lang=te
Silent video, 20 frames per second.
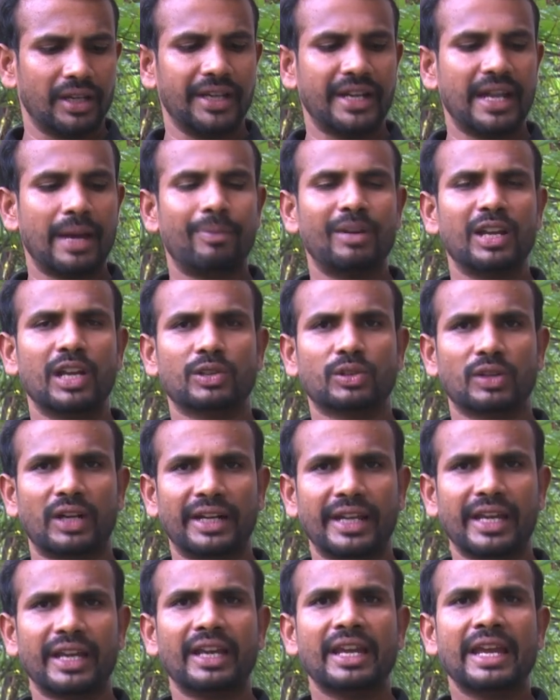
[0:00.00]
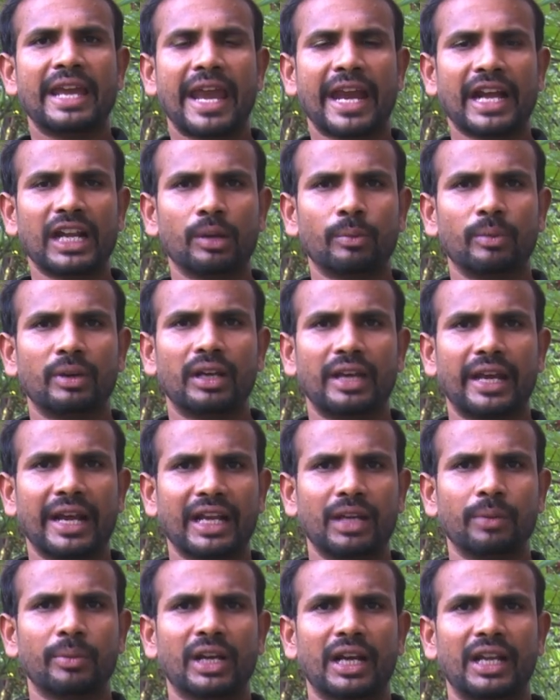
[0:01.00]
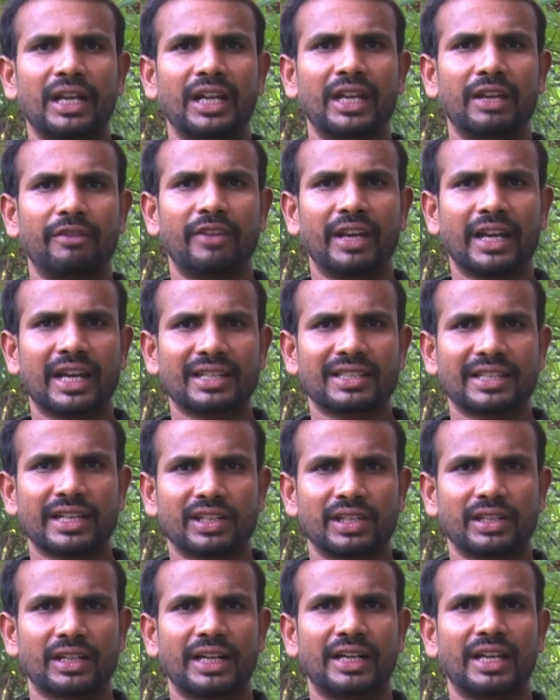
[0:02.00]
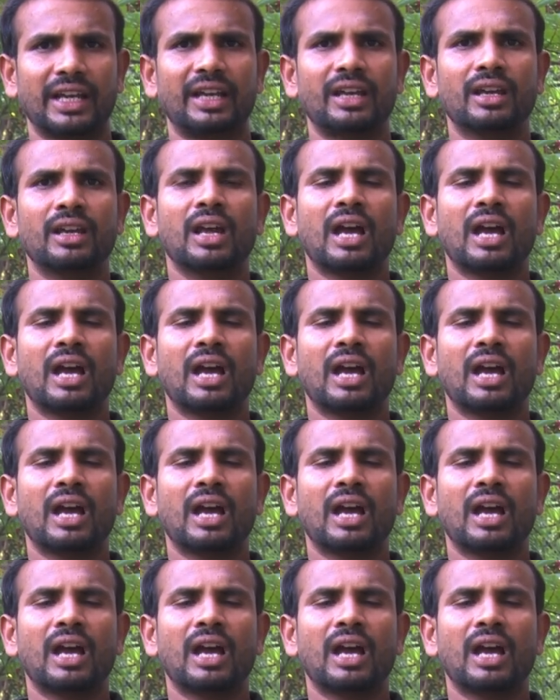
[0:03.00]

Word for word: ఈడబ్ల్యూఎస్కు అంటే ఎకనమ ఎకనమికల్లీ వీకర్ సెక్షన్ అంటే